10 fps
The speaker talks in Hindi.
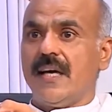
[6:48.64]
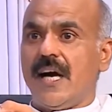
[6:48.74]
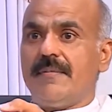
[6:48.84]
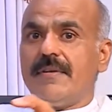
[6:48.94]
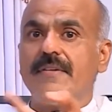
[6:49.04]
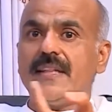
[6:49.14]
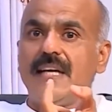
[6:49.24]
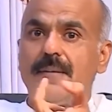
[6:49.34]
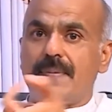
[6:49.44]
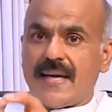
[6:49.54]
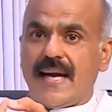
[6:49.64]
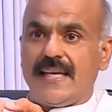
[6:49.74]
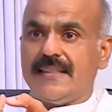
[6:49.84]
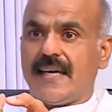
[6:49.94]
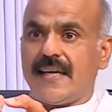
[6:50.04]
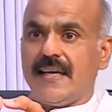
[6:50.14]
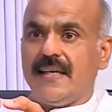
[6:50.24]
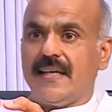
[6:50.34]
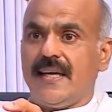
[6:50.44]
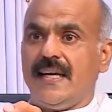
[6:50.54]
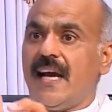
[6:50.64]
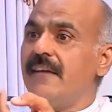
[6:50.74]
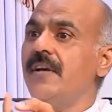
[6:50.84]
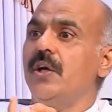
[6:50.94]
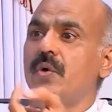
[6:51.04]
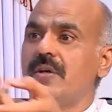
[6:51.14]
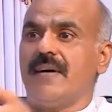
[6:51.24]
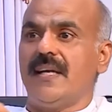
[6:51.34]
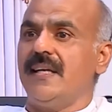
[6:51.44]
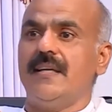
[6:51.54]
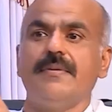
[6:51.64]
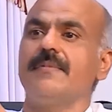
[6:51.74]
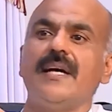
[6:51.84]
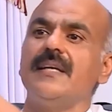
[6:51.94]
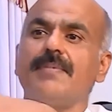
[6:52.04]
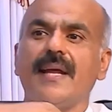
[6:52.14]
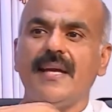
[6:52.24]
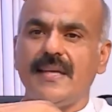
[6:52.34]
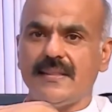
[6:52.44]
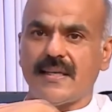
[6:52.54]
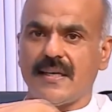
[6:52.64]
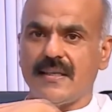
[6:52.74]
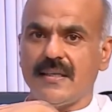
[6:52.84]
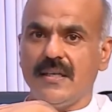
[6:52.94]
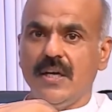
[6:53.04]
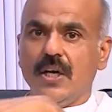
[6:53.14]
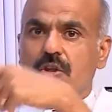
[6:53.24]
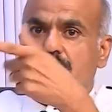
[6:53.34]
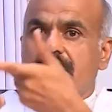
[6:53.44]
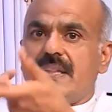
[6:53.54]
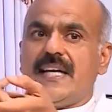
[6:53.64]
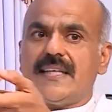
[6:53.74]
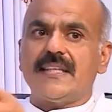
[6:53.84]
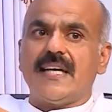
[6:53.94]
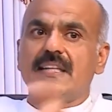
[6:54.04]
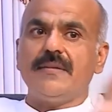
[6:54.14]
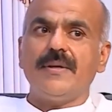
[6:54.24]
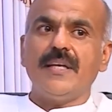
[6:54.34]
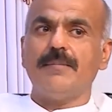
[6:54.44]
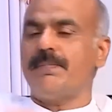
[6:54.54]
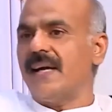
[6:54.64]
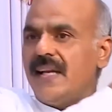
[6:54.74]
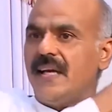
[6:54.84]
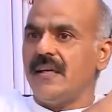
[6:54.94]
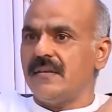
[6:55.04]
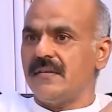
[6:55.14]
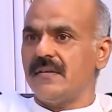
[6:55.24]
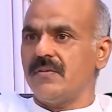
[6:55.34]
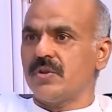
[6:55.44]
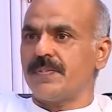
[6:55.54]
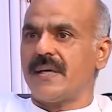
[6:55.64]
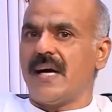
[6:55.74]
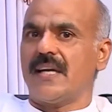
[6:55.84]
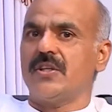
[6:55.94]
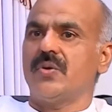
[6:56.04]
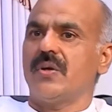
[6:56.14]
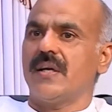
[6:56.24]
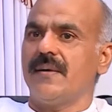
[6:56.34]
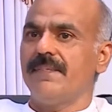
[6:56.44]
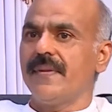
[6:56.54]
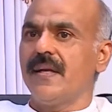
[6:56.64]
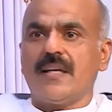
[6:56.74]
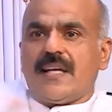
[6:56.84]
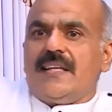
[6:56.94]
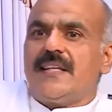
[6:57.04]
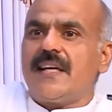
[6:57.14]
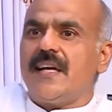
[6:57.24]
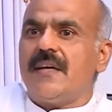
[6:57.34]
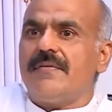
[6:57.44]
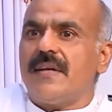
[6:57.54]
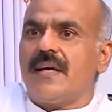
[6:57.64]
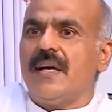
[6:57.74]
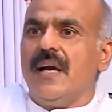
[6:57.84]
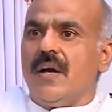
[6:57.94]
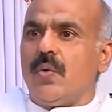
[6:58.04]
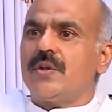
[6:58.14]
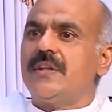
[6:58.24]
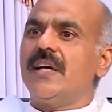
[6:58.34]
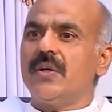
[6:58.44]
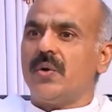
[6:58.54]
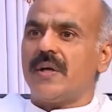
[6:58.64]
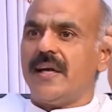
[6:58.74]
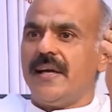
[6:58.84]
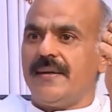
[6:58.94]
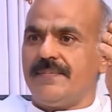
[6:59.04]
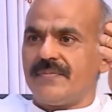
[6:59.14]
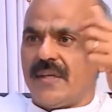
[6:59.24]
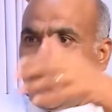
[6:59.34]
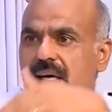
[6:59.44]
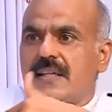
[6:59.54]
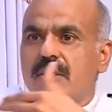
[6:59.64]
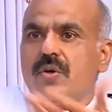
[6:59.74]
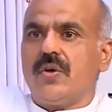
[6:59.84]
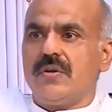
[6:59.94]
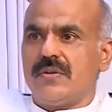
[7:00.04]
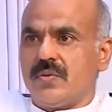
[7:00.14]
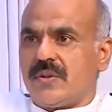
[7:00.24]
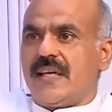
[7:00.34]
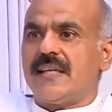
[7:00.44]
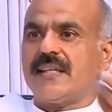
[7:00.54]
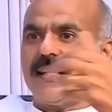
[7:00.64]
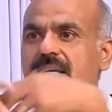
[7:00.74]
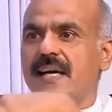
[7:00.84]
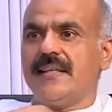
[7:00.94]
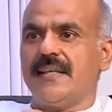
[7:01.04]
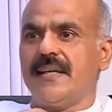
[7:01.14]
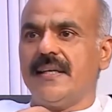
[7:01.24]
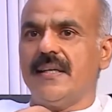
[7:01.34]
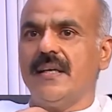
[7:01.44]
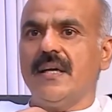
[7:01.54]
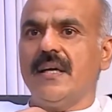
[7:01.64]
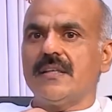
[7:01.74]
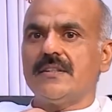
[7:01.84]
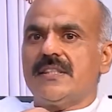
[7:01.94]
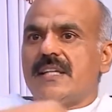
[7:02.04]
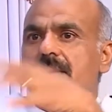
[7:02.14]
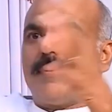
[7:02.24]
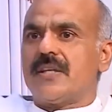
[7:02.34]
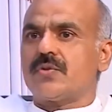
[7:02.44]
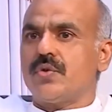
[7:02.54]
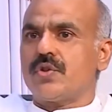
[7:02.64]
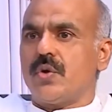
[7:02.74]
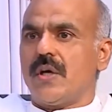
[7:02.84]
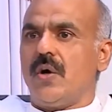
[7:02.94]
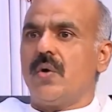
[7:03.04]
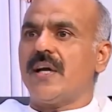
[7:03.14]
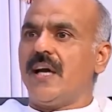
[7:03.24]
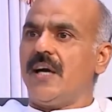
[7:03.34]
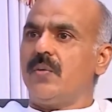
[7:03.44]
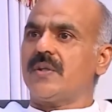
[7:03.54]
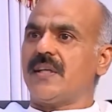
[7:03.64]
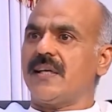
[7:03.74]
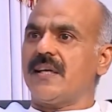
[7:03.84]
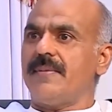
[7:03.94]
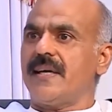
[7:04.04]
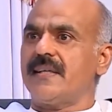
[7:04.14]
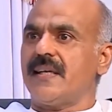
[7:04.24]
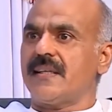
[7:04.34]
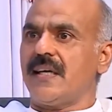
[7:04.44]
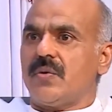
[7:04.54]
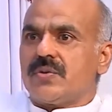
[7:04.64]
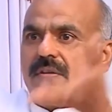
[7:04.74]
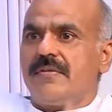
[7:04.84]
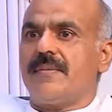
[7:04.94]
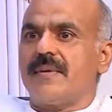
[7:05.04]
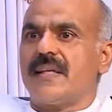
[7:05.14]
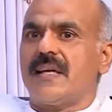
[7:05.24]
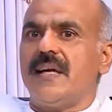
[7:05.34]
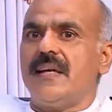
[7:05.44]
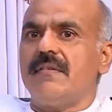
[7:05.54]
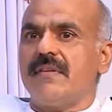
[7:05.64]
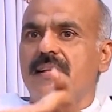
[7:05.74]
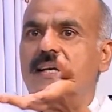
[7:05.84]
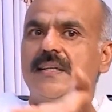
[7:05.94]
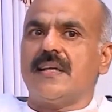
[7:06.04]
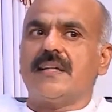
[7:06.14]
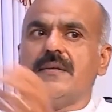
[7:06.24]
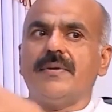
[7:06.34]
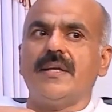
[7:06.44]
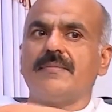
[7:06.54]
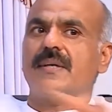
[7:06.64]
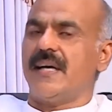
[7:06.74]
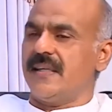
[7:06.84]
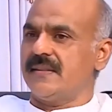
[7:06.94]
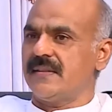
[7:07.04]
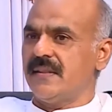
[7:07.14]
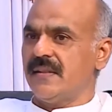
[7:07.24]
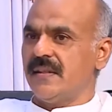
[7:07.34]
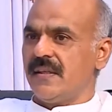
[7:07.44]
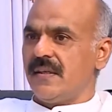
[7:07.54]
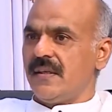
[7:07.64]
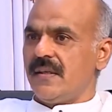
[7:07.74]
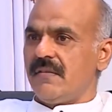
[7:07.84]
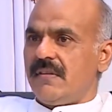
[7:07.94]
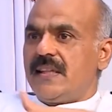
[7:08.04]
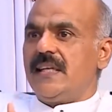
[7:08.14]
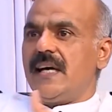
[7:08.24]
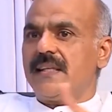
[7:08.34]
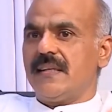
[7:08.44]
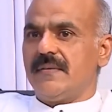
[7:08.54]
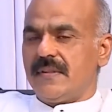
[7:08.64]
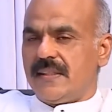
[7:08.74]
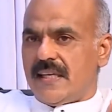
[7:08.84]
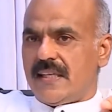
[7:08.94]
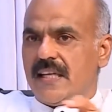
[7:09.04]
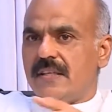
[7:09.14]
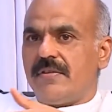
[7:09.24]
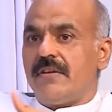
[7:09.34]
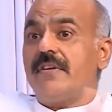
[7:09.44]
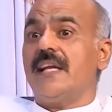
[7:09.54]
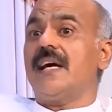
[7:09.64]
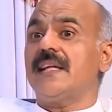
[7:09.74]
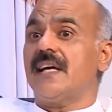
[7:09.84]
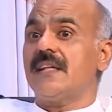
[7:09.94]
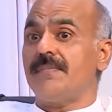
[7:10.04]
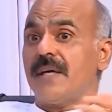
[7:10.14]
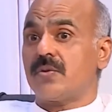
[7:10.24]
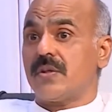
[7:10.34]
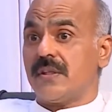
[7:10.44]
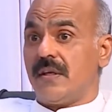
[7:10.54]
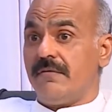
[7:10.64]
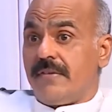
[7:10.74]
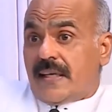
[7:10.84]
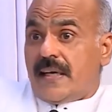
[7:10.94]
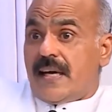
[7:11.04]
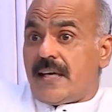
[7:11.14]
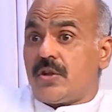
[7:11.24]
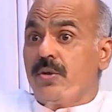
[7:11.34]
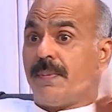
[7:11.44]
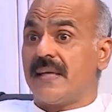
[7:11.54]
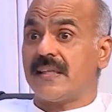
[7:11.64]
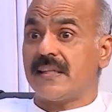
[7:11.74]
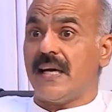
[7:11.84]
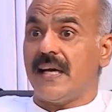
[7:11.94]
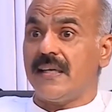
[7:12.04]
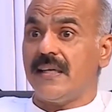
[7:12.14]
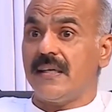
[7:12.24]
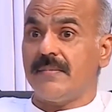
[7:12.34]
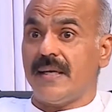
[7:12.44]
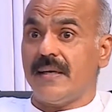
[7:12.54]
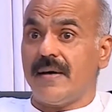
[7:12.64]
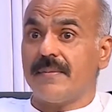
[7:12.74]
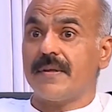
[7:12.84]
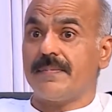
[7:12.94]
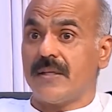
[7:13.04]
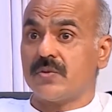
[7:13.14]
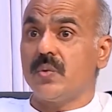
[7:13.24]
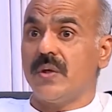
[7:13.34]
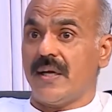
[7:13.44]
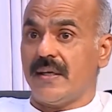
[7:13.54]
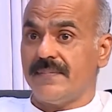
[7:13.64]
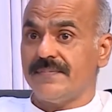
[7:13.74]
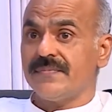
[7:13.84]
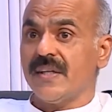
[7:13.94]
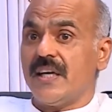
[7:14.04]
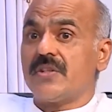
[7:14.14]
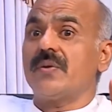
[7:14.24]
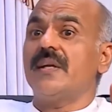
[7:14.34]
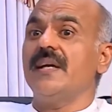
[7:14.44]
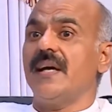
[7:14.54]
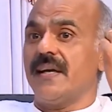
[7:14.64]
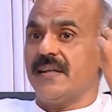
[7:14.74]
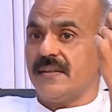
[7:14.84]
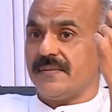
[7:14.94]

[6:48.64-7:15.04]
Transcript: हमें विद्या पढ़ाई जा रही है लाइवलीहुड वाली लिविंग वाली पढ़ाई नहीं जा रही है तो विद्या ददाती विनियम पहले ही उस पर खारिज हो गया नहीं दे रही है विनय उद्दंड हो रहे हैं आगे देखो उद्दंडता दिखाई दे रही है जिसके पास कुछ थोड़ा हो गया है वो तन के बैठ जाता है उसकी विनम्रता रही नहीं विद्यादाति विनियम खारिज विद्यादाति विनय विनयादयाति पात्रता विनय आ गई तो पात्रता आएगी कि भाई अब आपके पास गुण आए ऐश्वर्य आए